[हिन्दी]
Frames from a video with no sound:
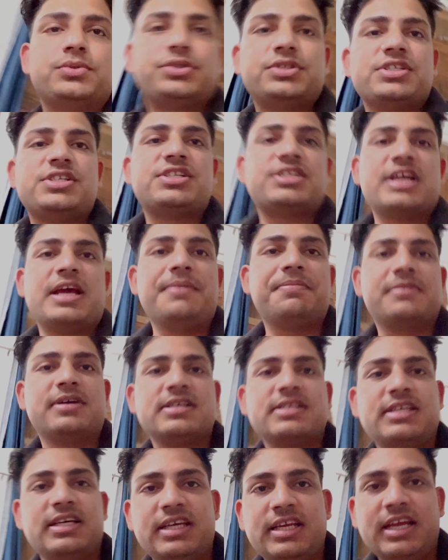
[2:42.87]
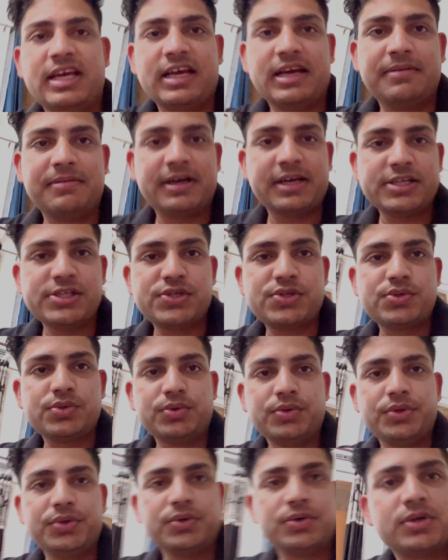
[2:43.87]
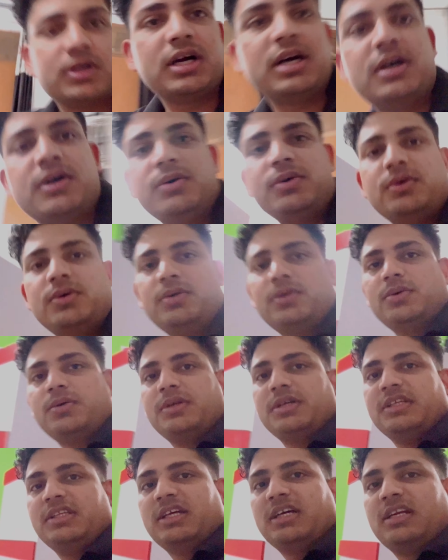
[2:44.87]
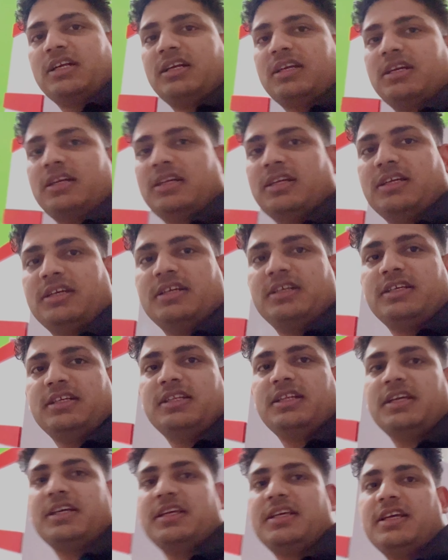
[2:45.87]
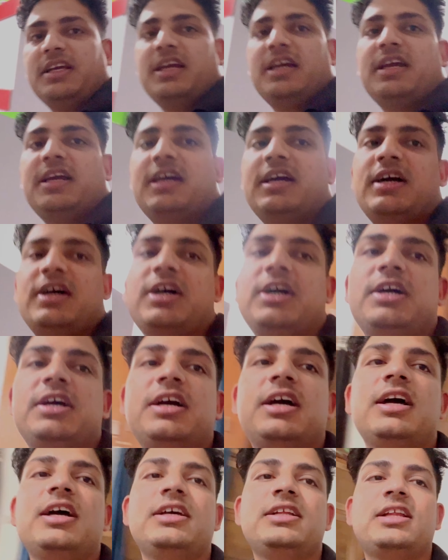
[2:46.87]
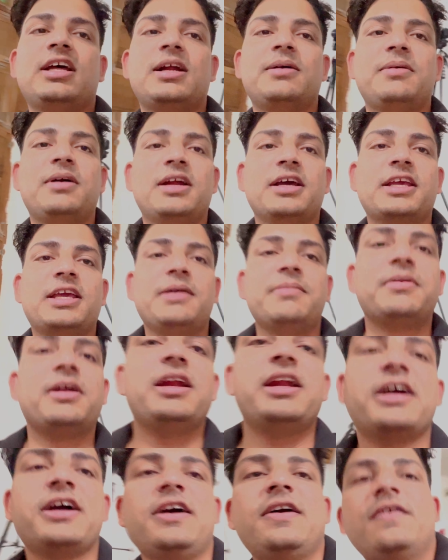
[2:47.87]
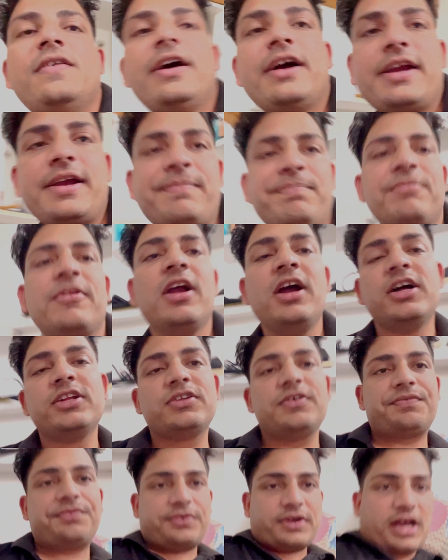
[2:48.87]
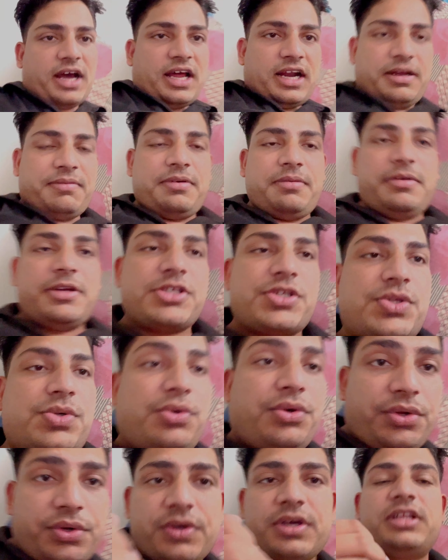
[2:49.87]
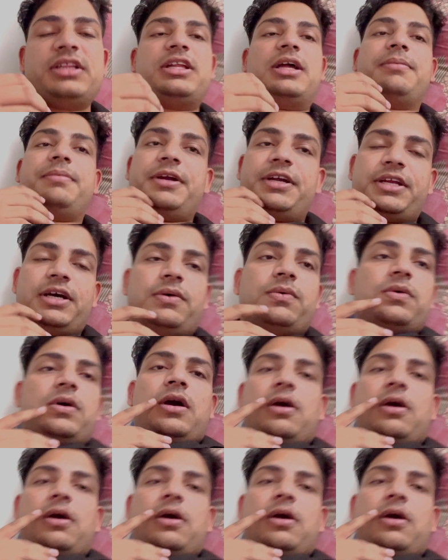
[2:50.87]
कुछ इस टाइप का सीन है हमारे स्टूडियो का और इधर ये देखिए इधर हमारा कैमरा लगा हुआ है तो फिलहाल अभी मैं स्टूडियो के अंदर बैठा हुआ